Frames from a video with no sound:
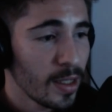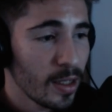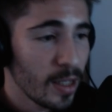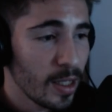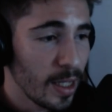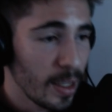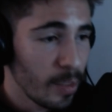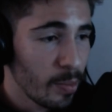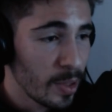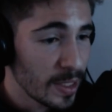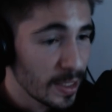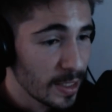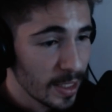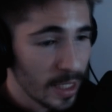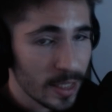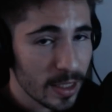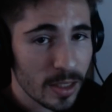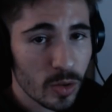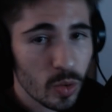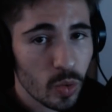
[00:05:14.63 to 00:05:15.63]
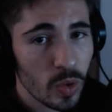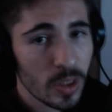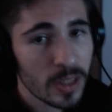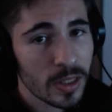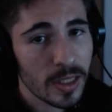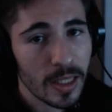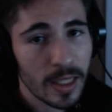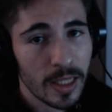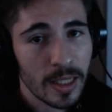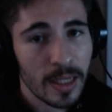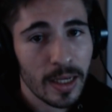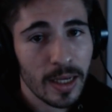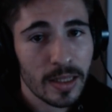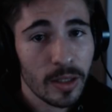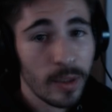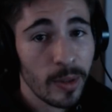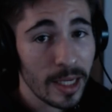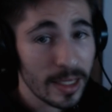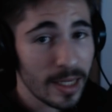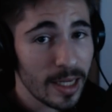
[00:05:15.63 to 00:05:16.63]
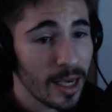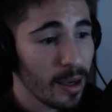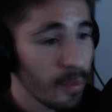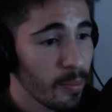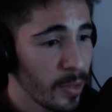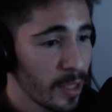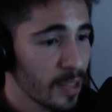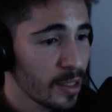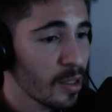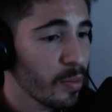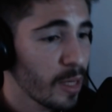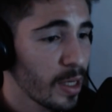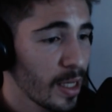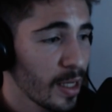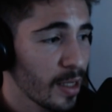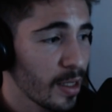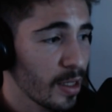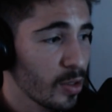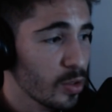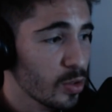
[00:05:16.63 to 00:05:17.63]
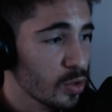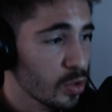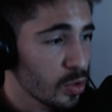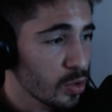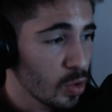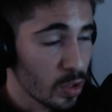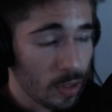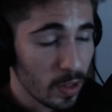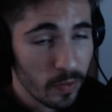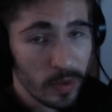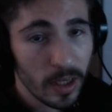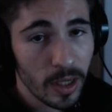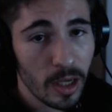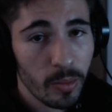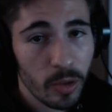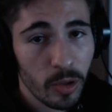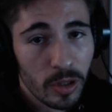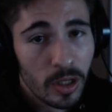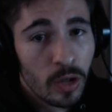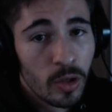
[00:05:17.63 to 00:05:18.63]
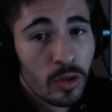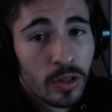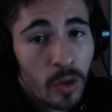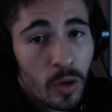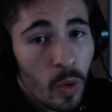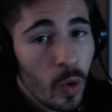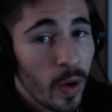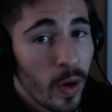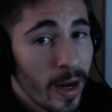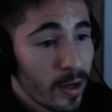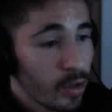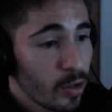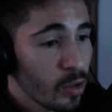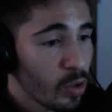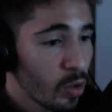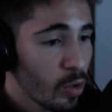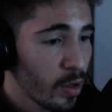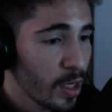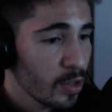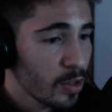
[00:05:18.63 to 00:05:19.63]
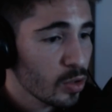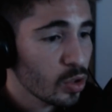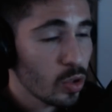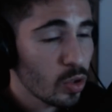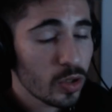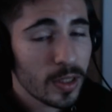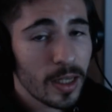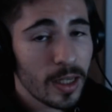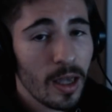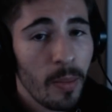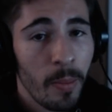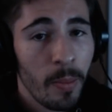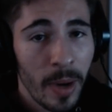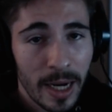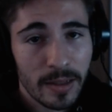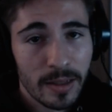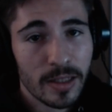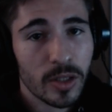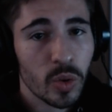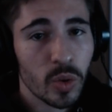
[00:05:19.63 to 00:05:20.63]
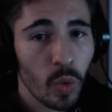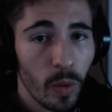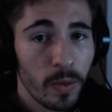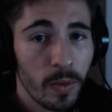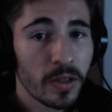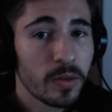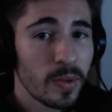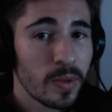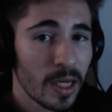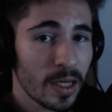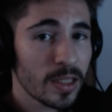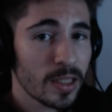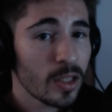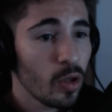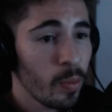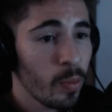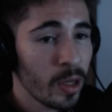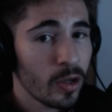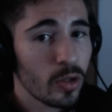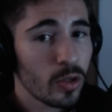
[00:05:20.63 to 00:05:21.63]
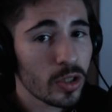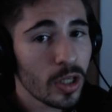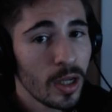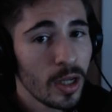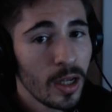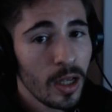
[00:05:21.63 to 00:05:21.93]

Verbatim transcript: eh, me siguierais en Twitch y activarais la campanita para que os notifique, porque no tengo un horario en concreto, solo sé que martes, jueves, viernes y domingos